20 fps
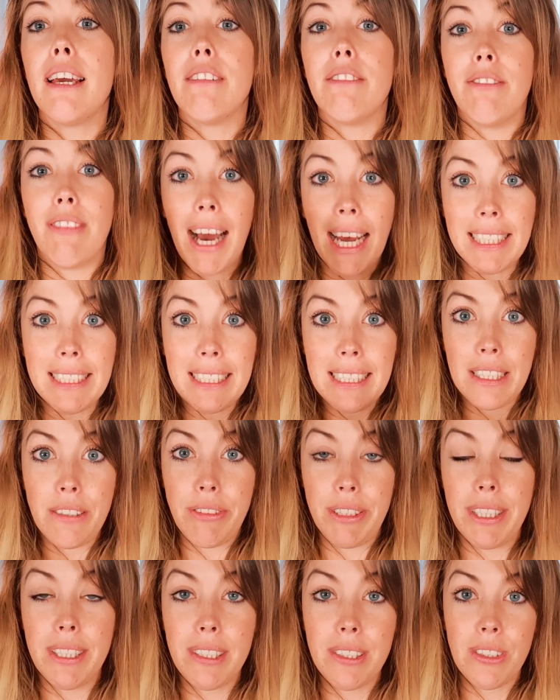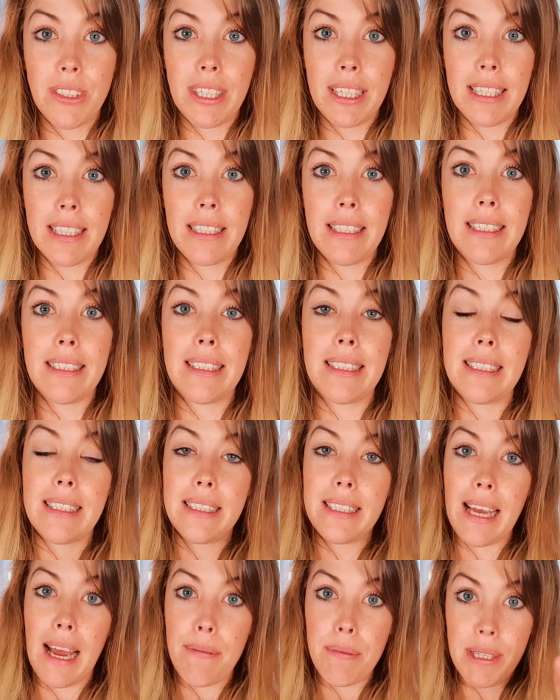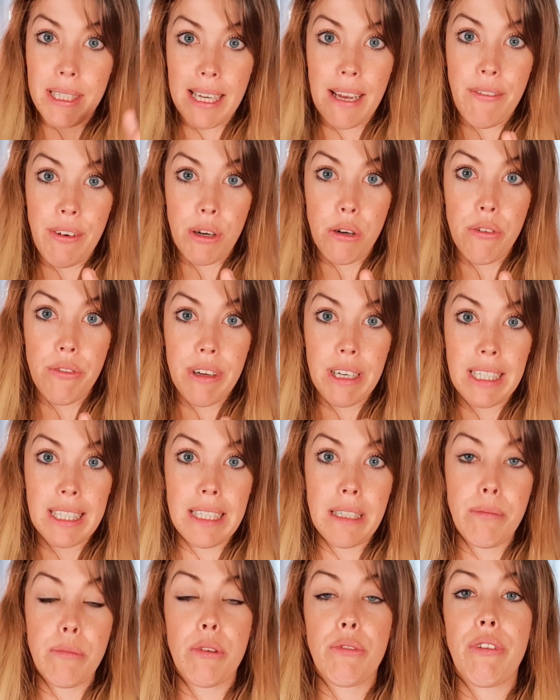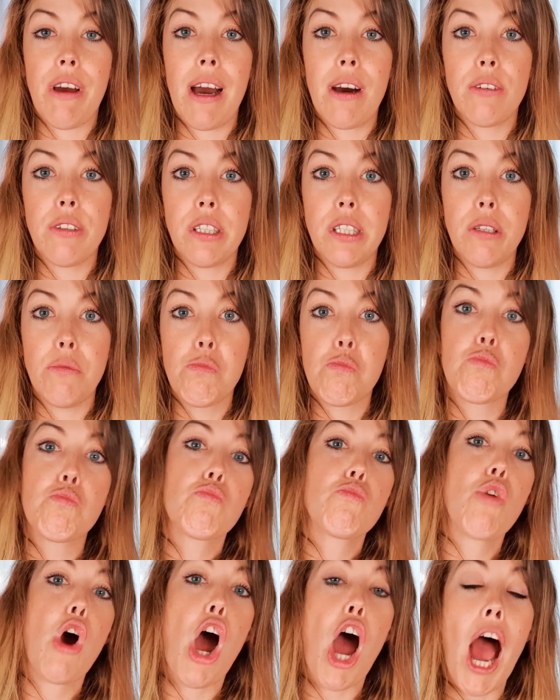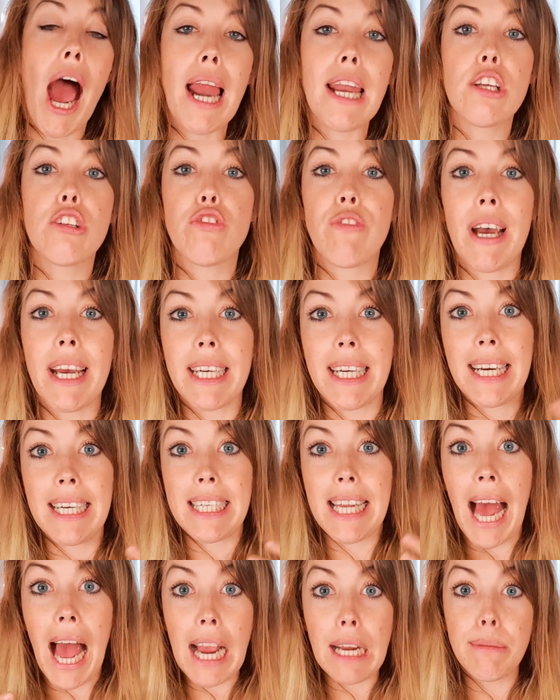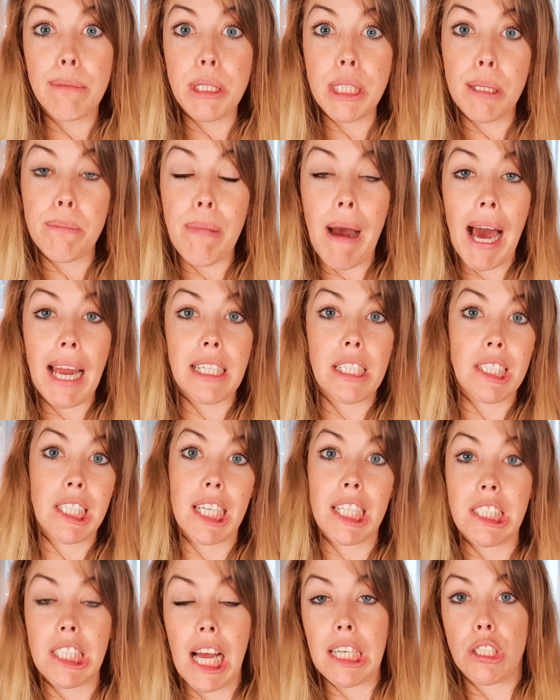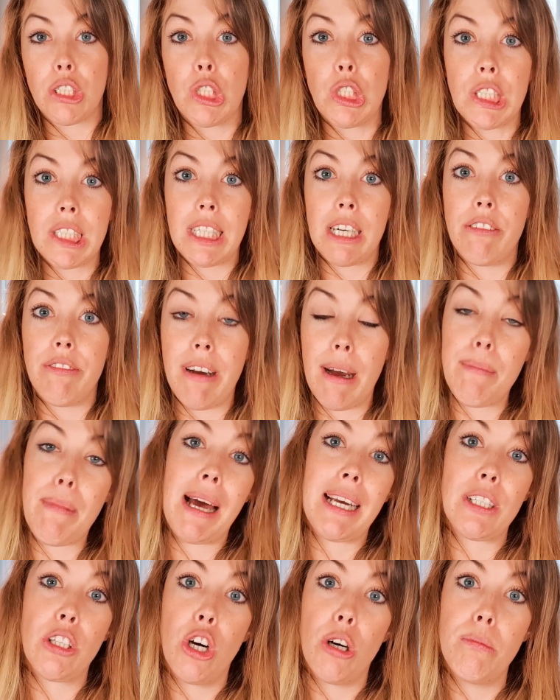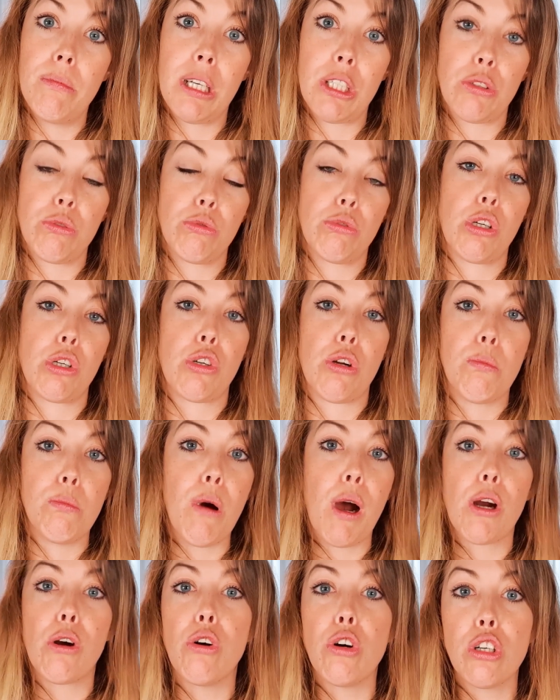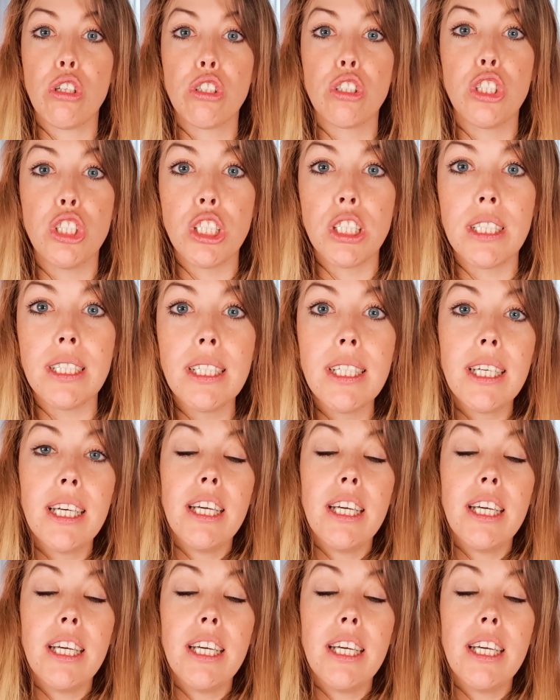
Wahnsinnig viel, sondern es ist, sie haben das einfach nur verglichen mit Frauen, die alle zwei, drei Tage mit ihrem Partner Sex hatten, und uns drauf haben ankommen lassen und gesagt haben, mal gucken, ne,